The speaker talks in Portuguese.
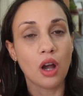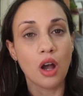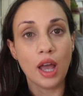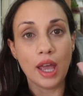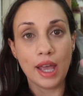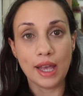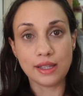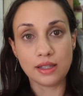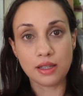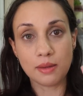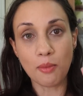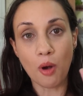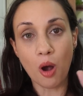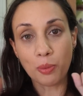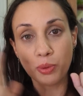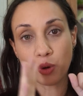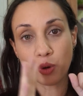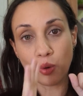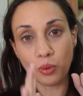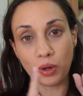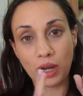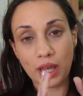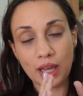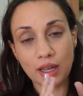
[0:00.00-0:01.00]
esse mop
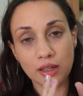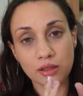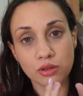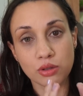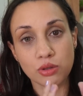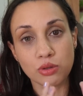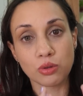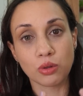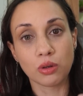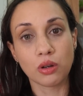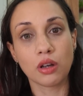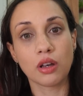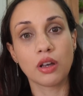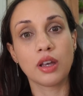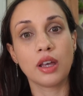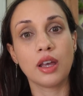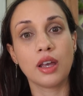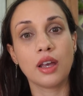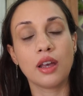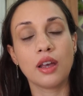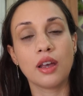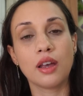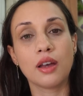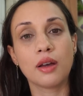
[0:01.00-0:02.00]
com lenço
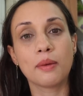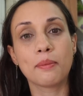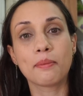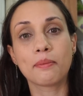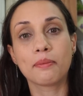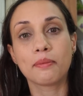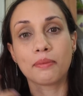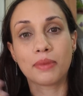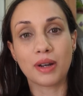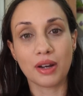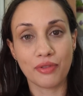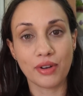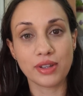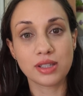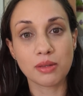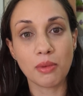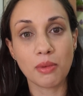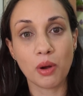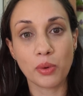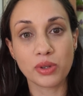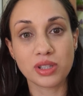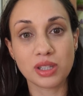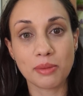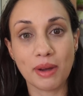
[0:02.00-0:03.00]
é, para fazer
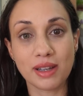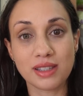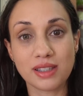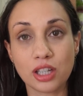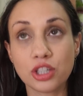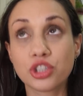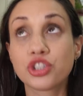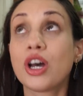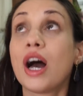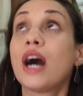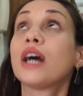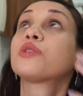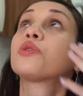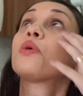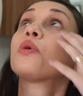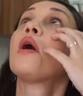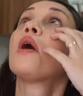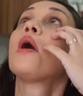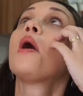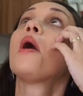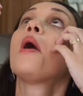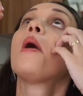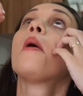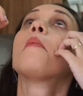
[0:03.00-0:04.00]
uma coisa mais a jato,
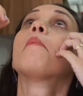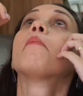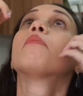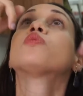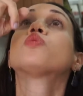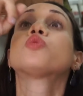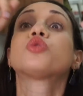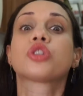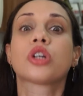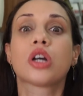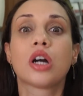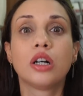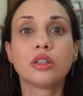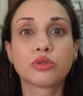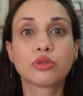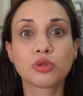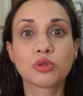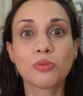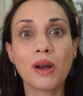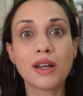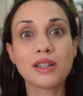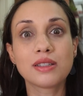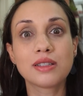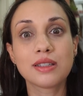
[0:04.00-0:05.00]
nos cantos
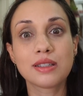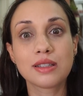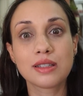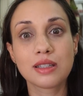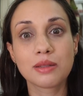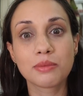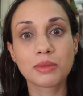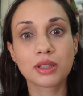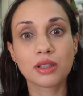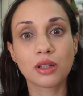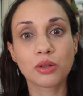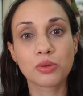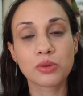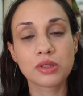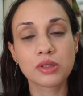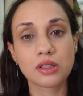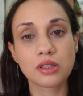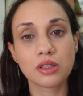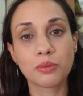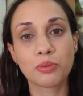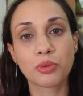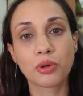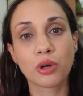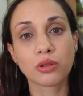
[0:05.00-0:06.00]
mais de cima da
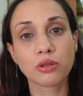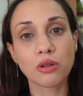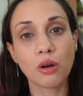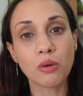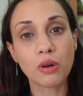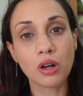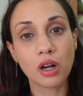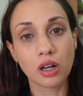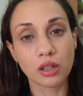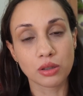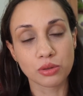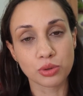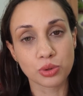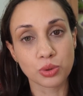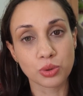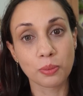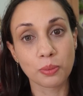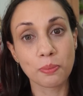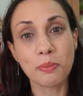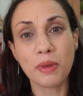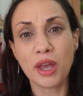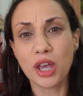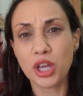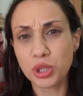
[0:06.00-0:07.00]
cozinha, porque eu não alcanço.
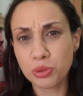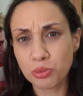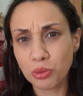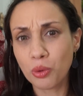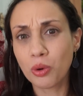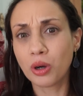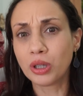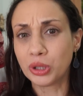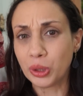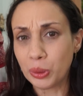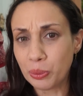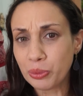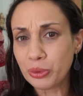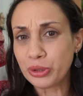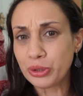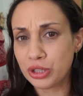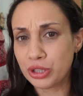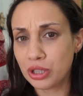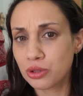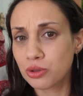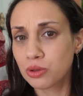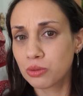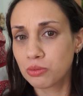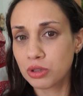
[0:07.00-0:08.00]
Mesmo quando eu
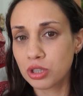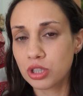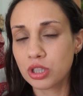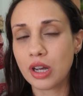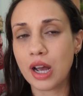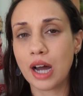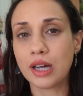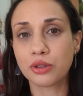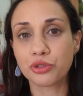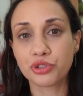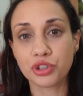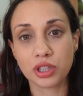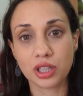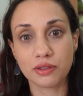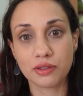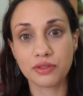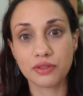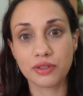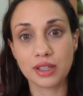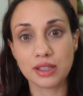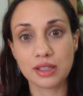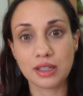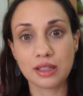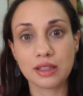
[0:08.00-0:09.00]
podia subir escada, eu já estava
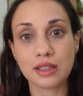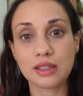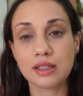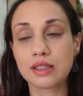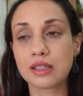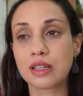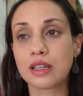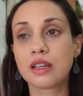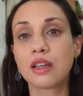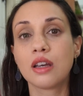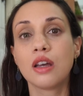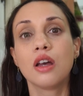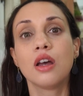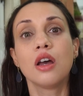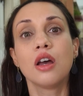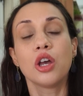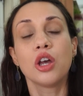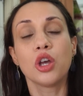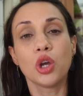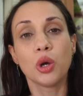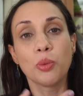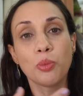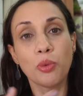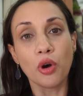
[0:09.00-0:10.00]
fazendo assim.
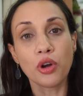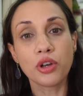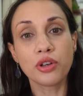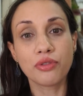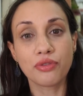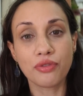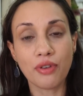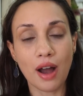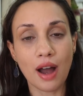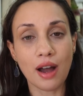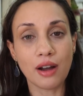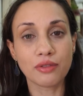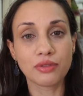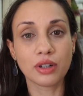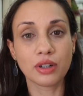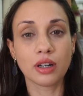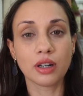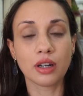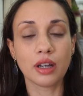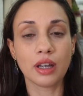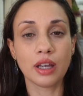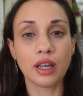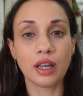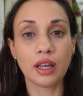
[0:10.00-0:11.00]
Eu
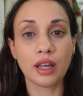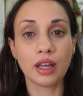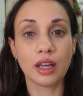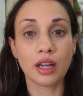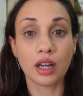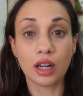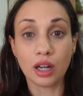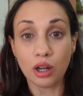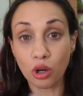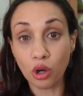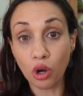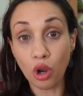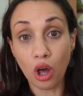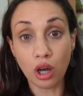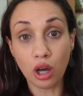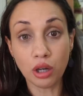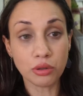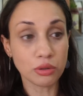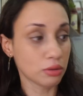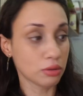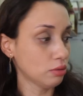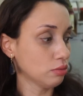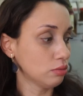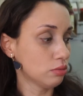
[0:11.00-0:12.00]
borrifava é,
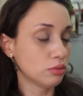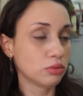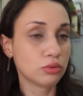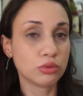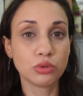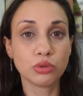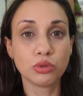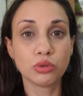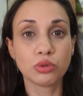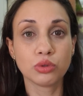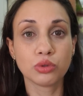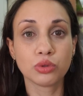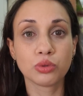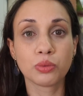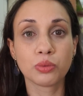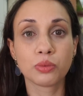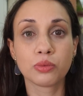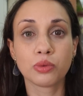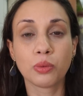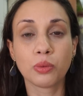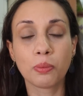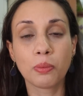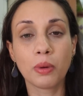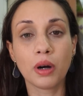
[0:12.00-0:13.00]
cloro no,
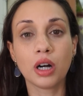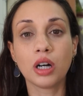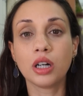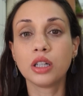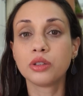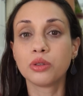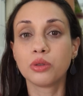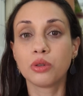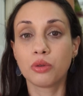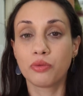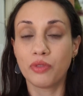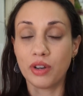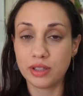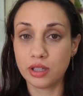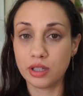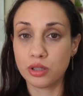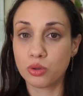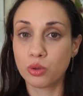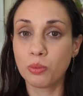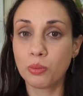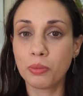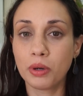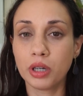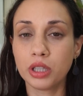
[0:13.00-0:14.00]
no, no pano, fazia isso
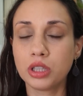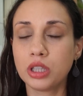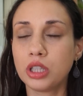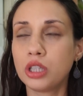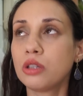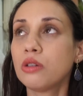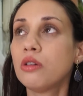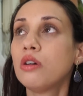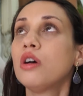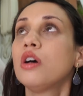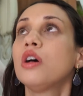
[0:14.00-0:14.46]
com um paninho